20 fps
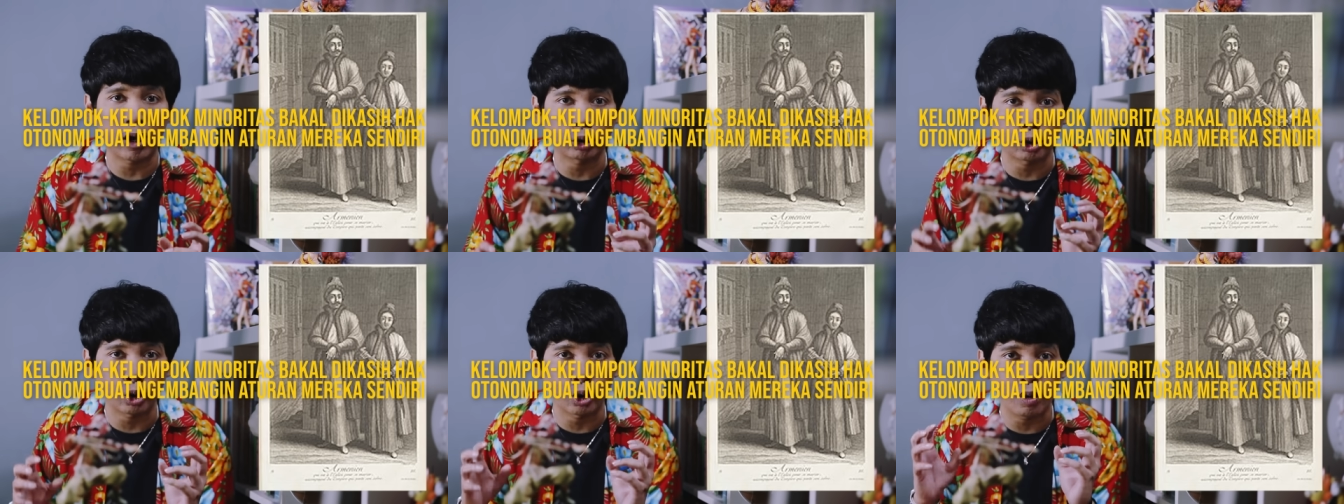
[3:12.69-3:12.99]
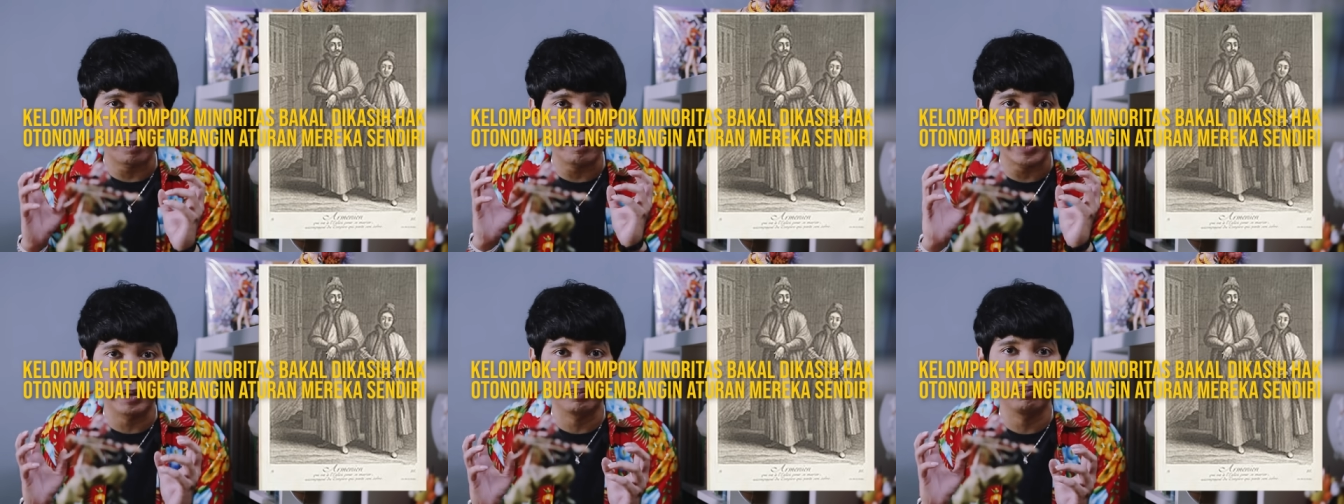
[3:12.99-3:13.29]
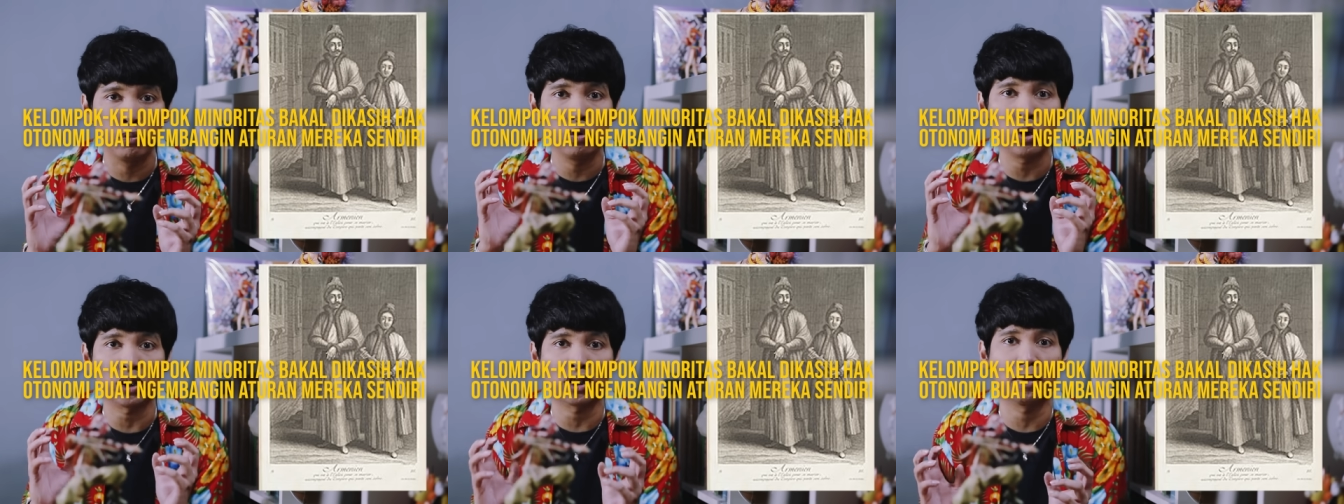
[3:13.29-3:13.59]
otonomi
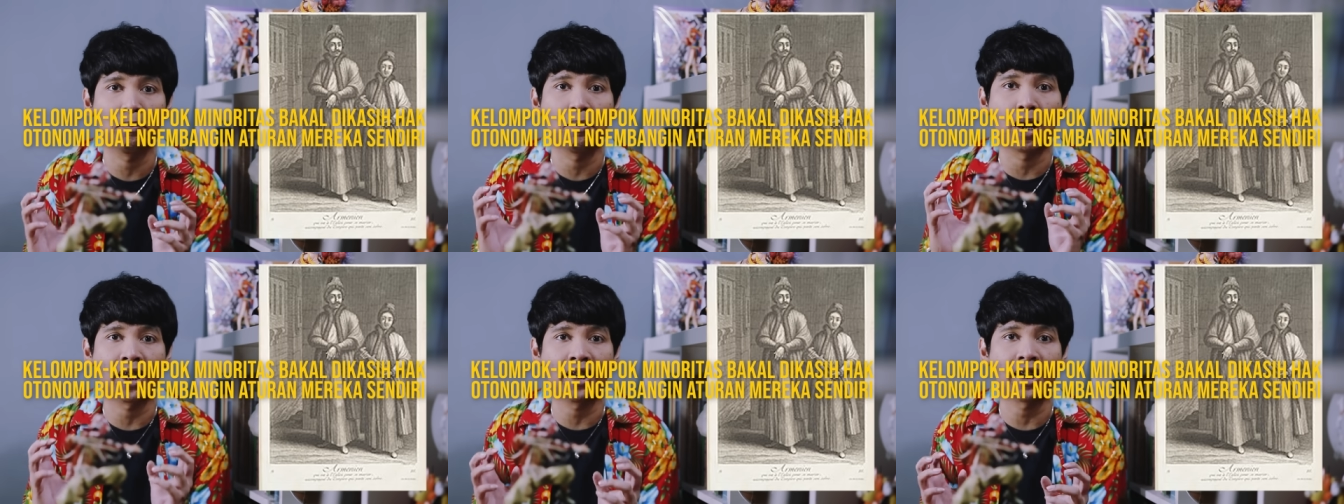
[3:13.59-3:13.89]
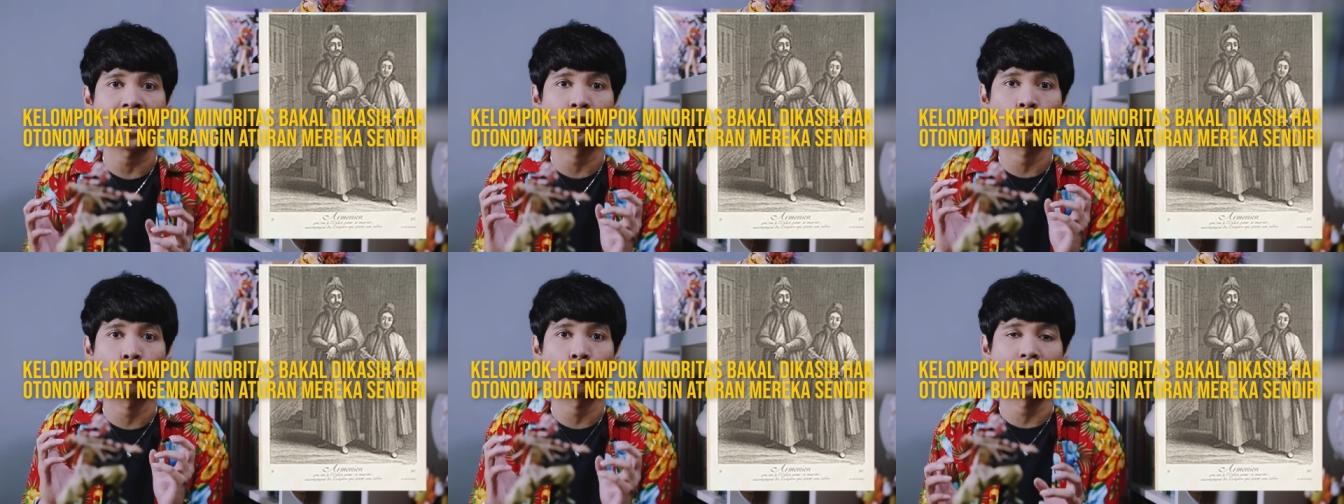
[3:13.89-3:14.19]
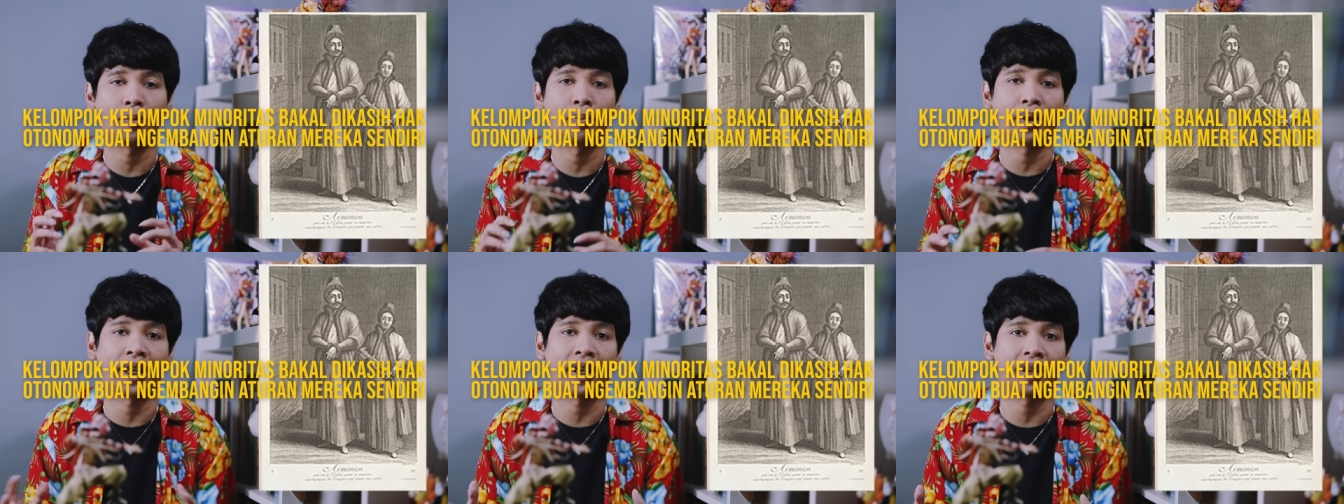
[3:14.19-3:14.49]
buat ngembangin
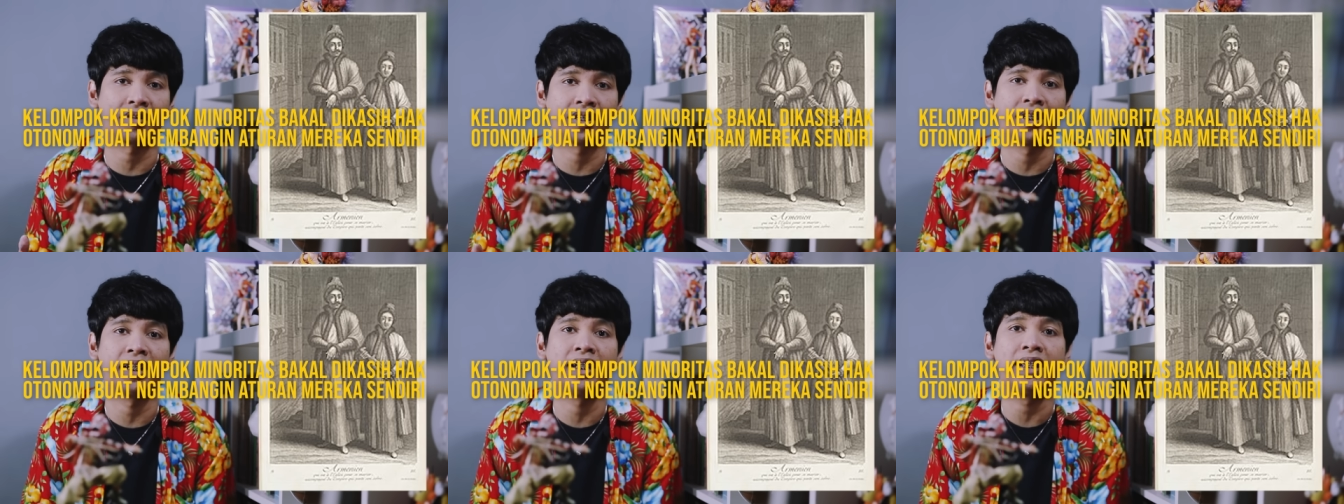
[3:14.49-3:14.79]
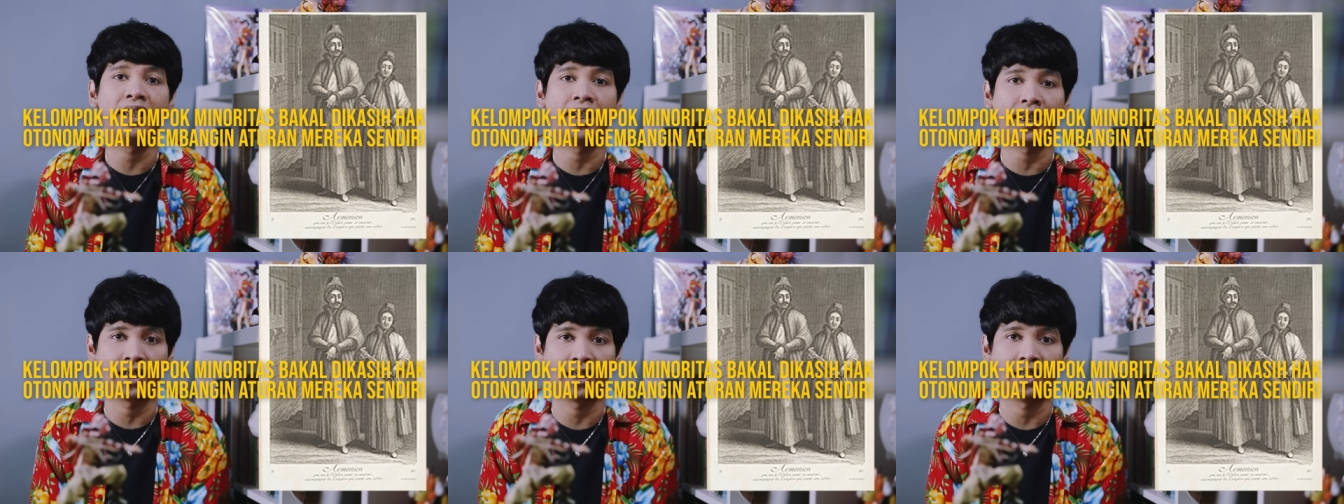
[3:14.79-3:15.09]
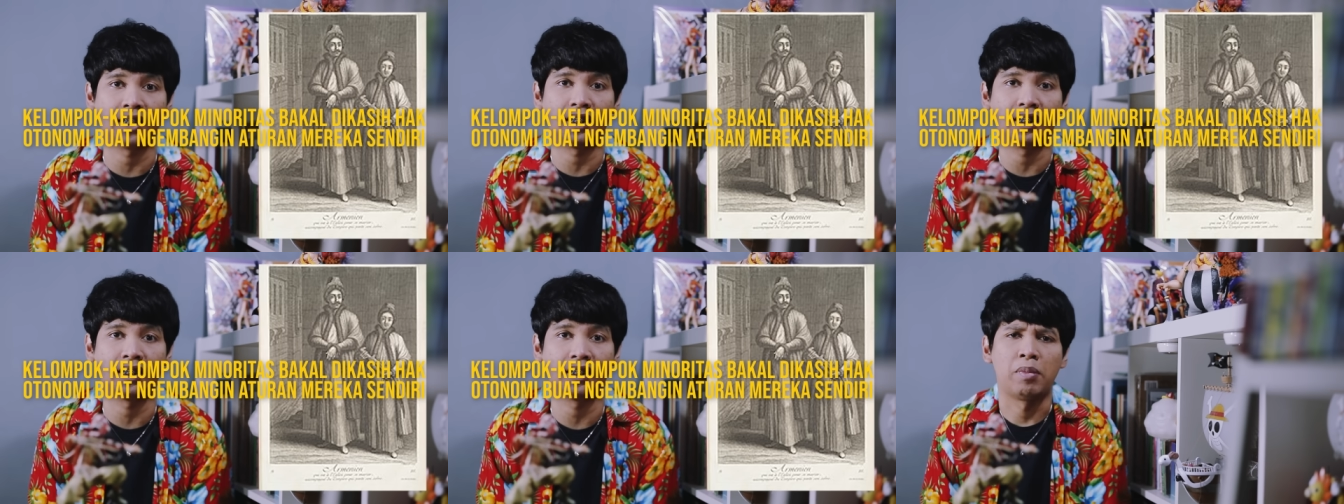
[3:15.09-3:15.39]
aturan mereka
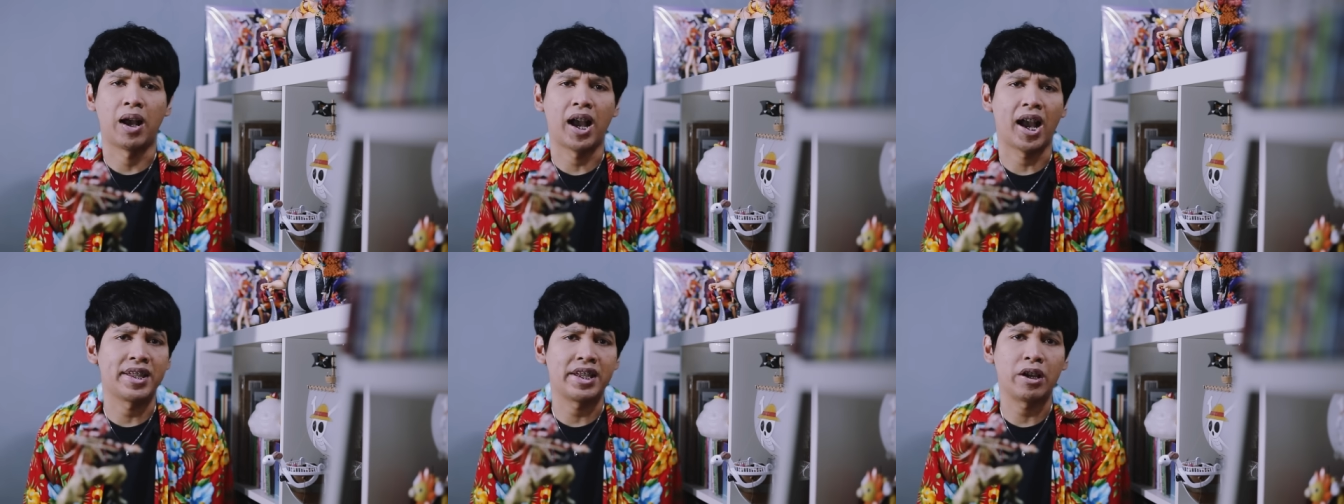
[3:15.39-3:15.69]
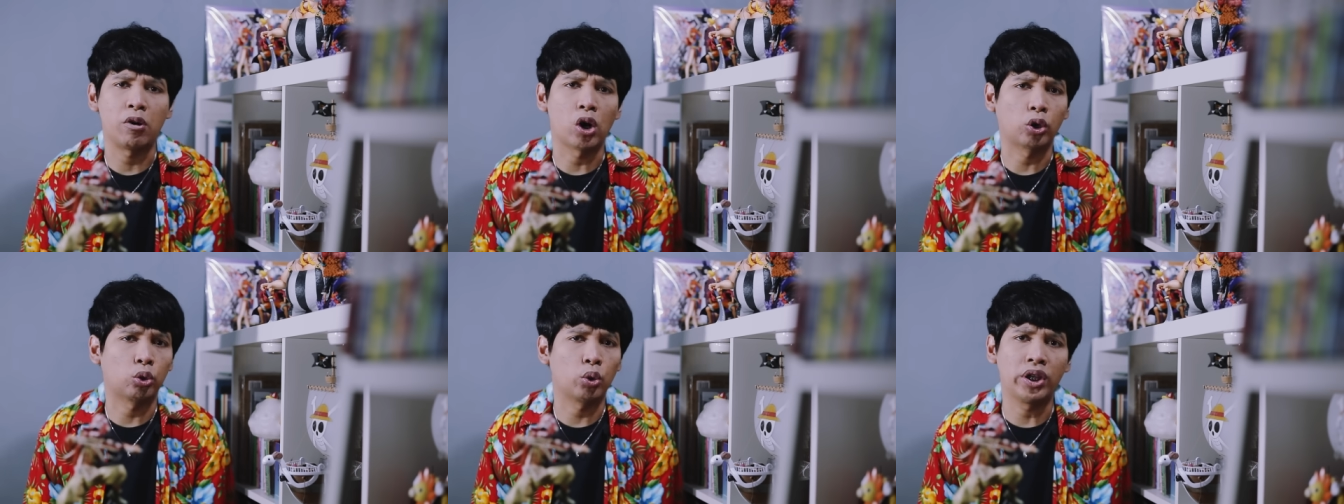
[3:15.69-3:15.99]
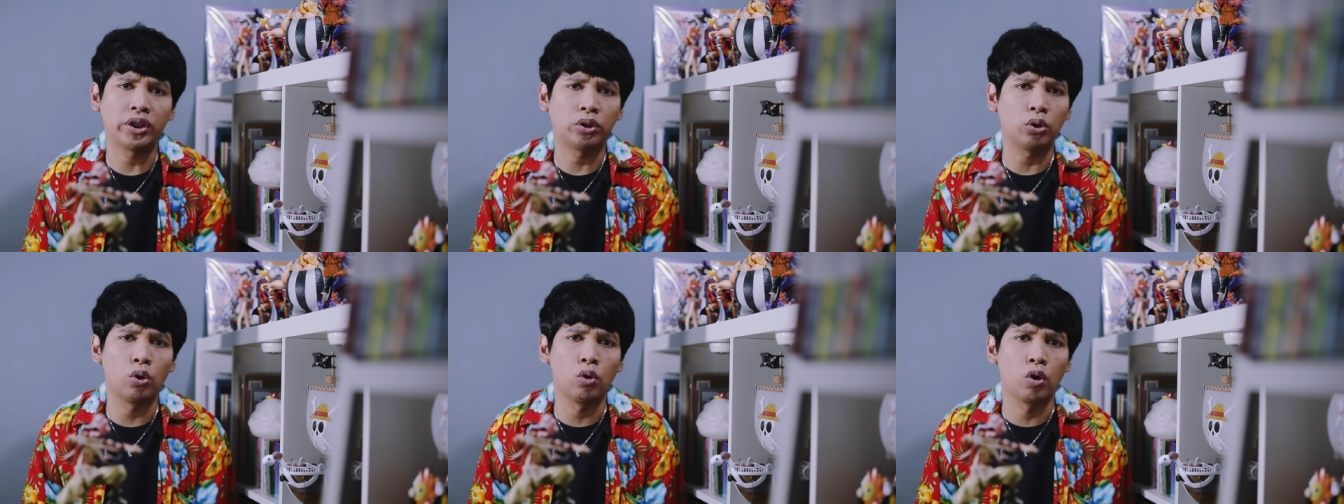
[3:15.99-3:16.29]
sendiri. Makanya waktu itu